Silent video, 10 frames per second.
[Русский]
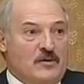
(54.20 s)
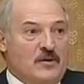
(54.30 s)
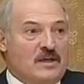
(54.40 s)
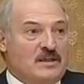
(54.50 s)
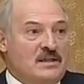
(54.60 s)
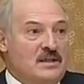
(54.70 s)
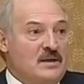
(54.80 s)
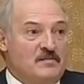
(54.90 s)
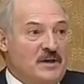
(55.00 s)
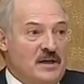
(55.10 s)
второй раз
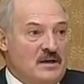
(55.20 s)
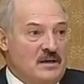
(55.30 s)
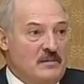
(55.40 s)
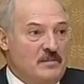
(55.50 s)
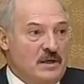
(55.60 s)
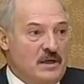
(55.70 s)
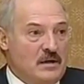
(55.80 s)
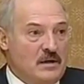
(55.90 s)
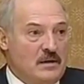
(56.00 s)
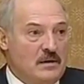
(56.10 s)
хотели приехать, не
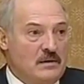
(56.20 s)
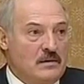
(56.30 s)
приехали.